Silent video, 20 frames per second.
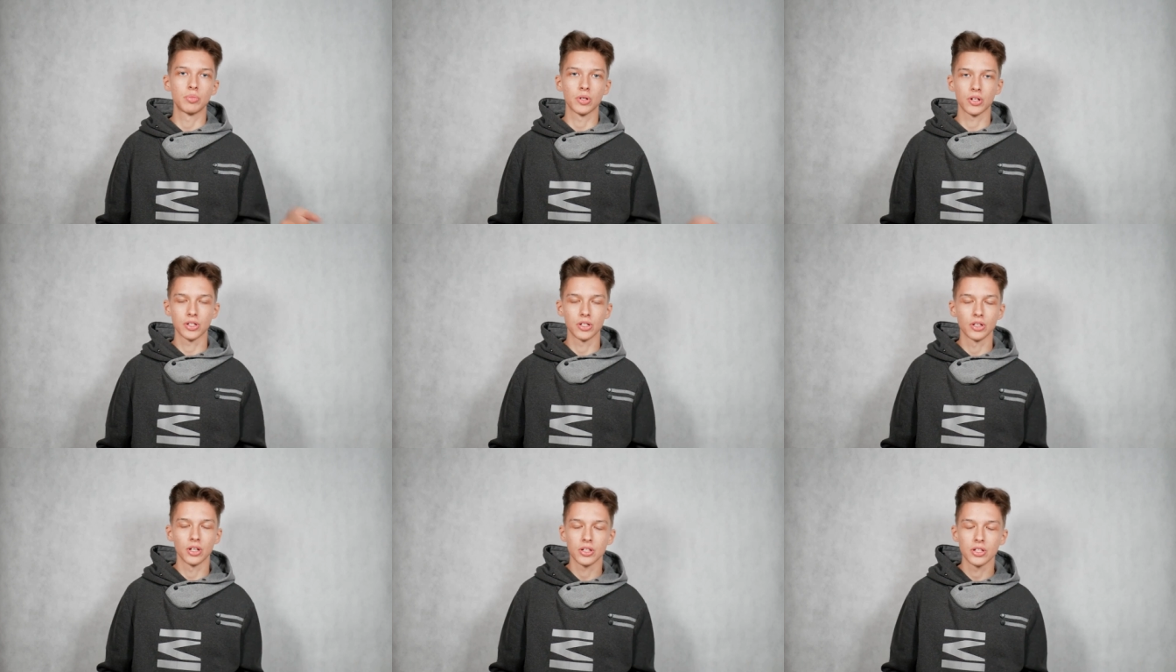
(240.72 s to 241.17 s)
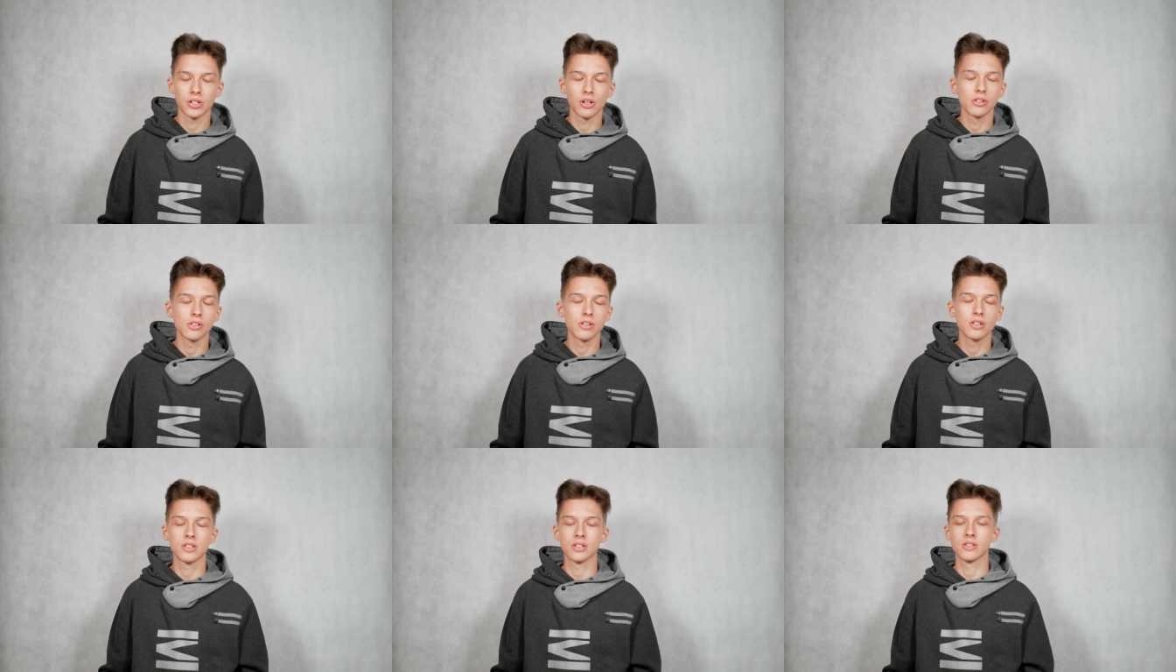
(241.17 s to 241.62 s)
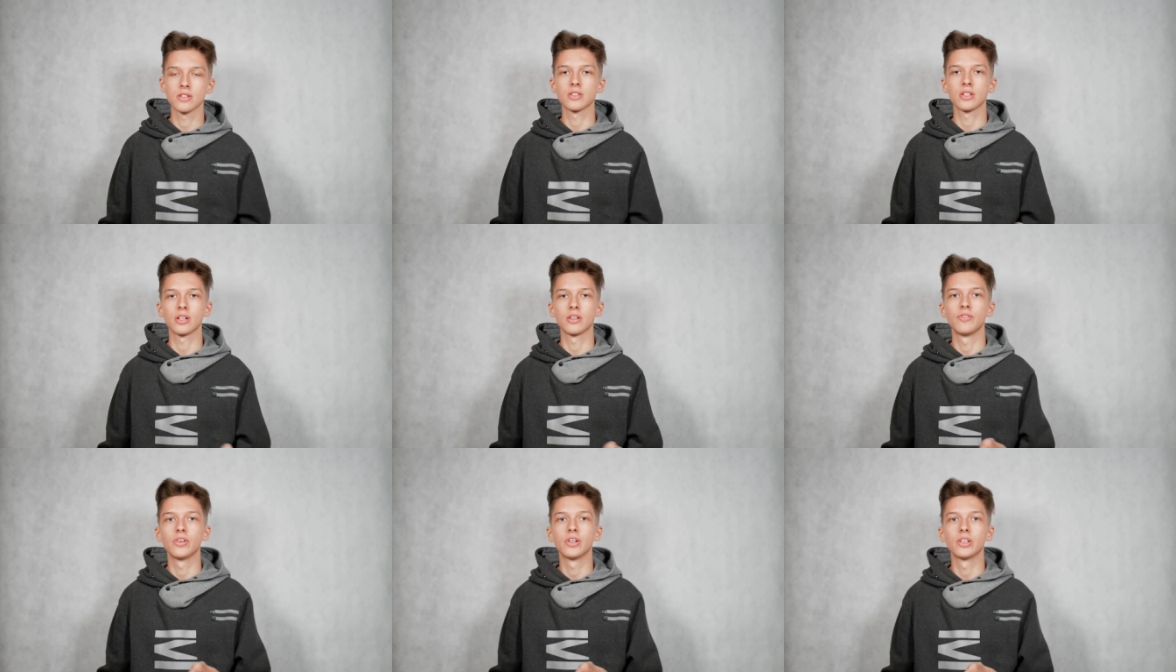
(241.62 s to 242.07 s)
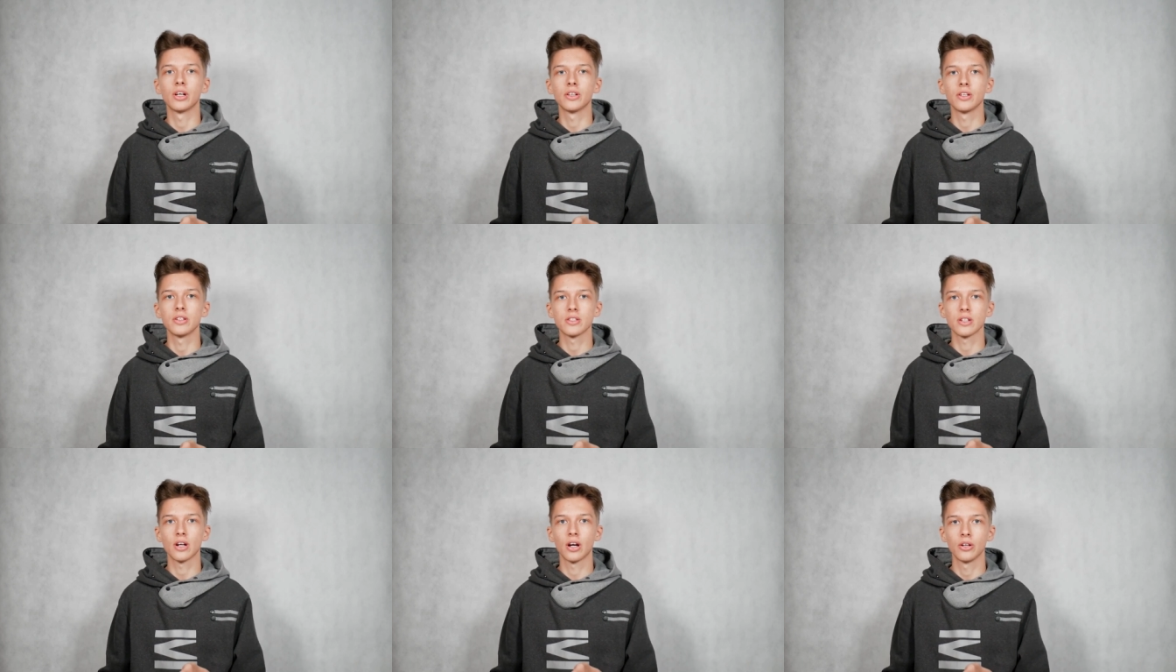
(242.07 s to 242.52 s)
pierwsi nasi rodzice zostali
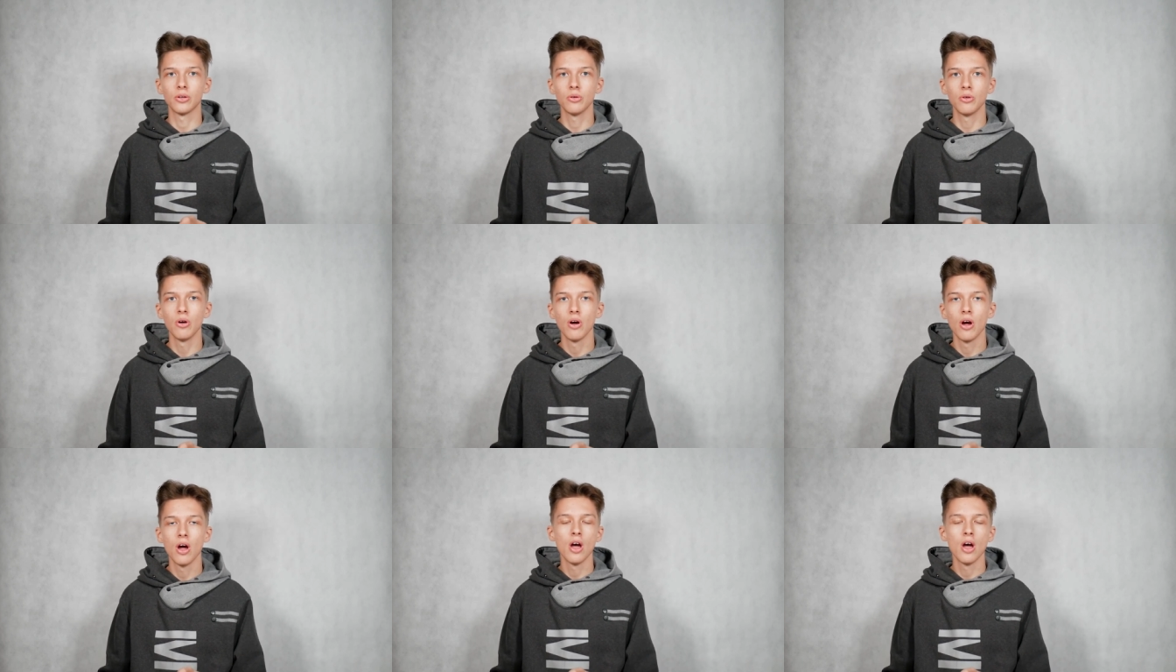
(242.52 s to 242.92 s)
wygnani z raju,